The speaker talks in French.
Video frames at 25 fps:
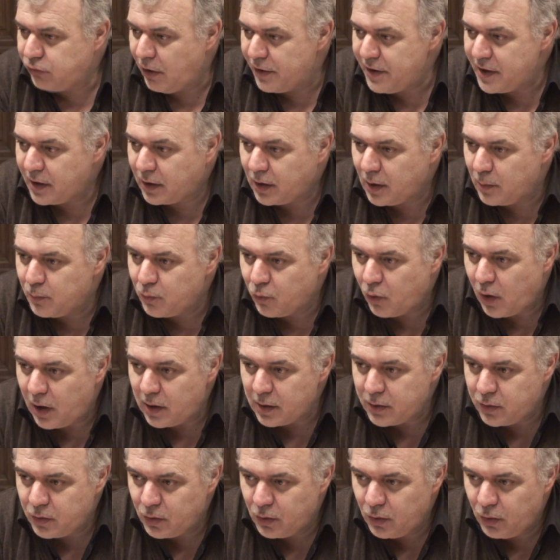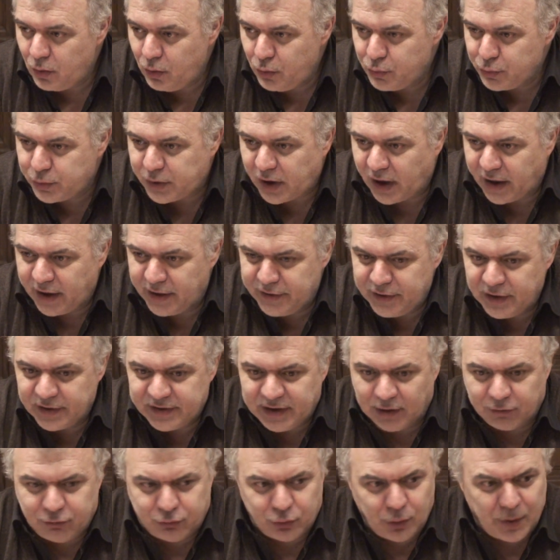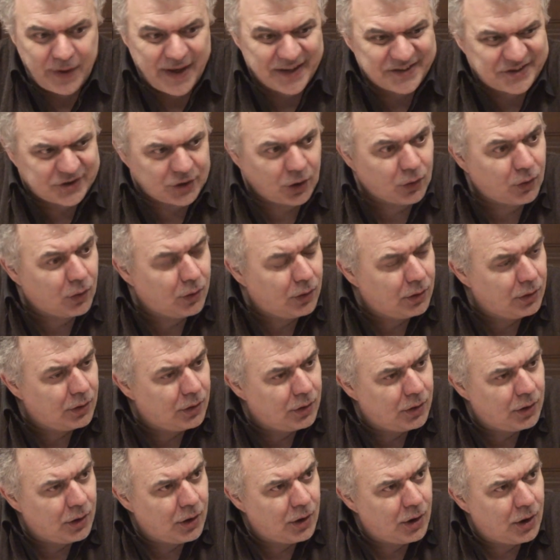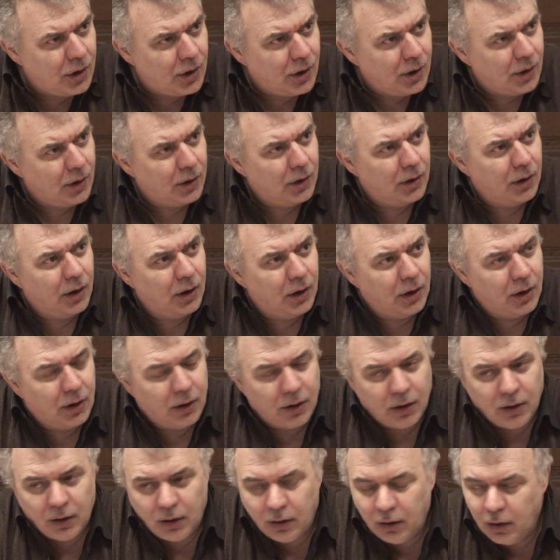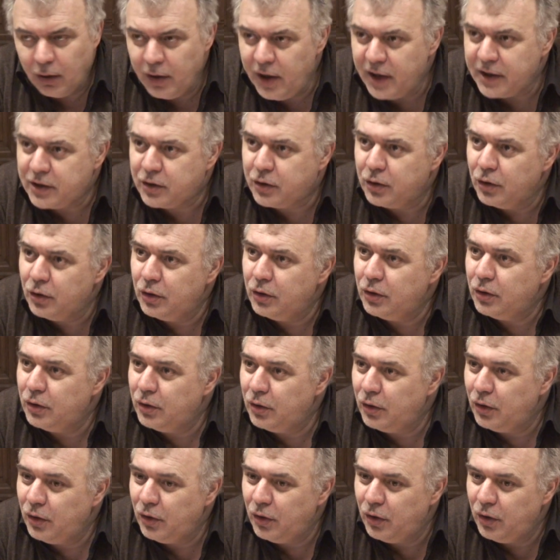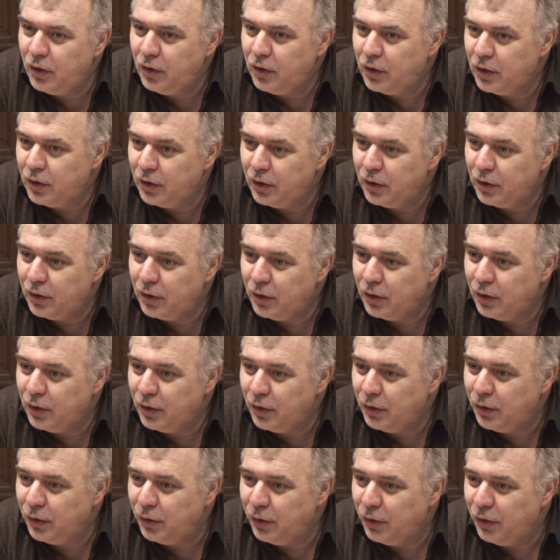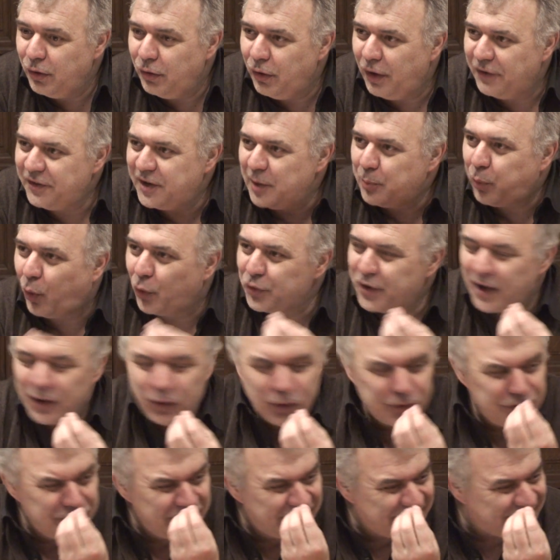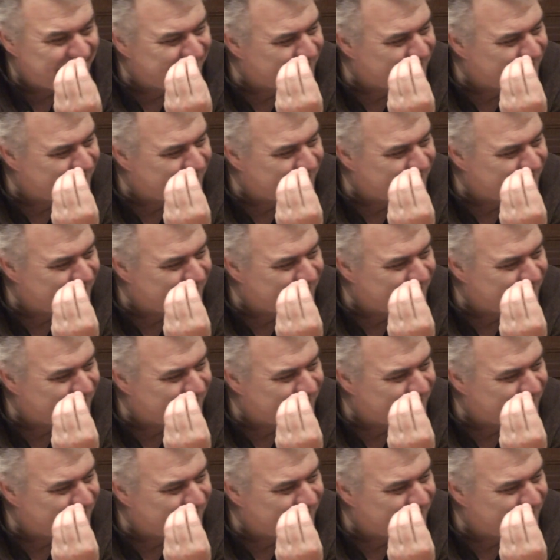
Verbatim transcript: voyez comme moi que l'Ukraine est à feu et à sang, euh, et que le, des protagonistes